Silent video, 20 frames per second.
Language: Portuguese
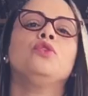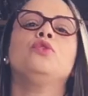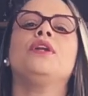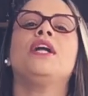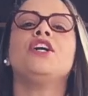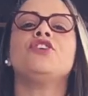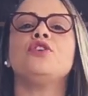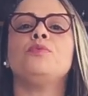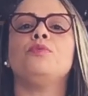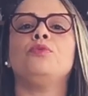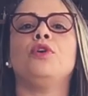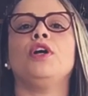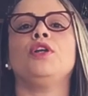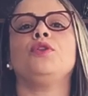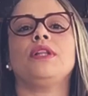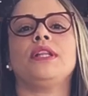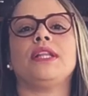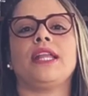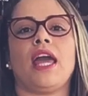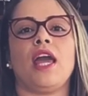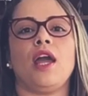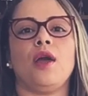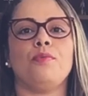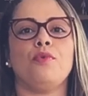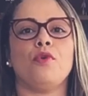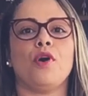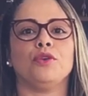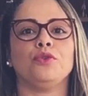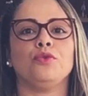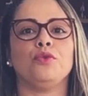Durante muito
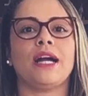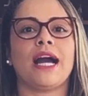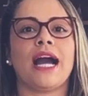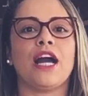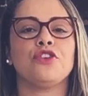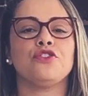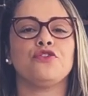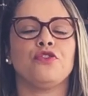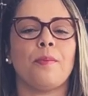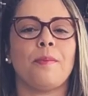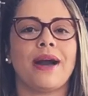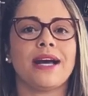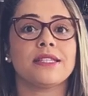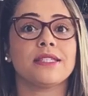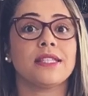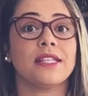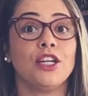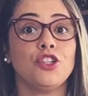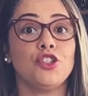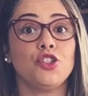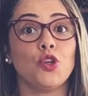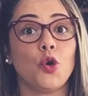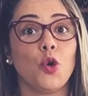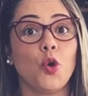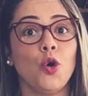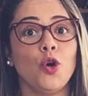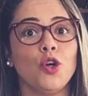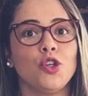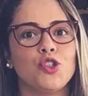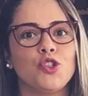tempo, o AutoCAD foi bastante
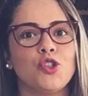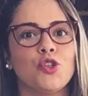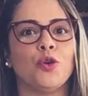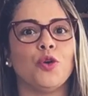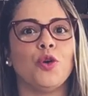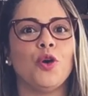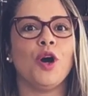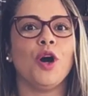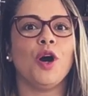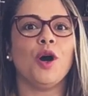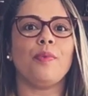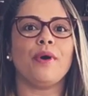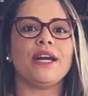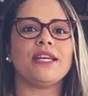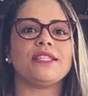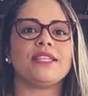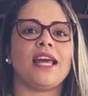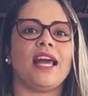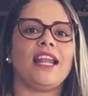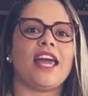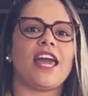útil, pois ele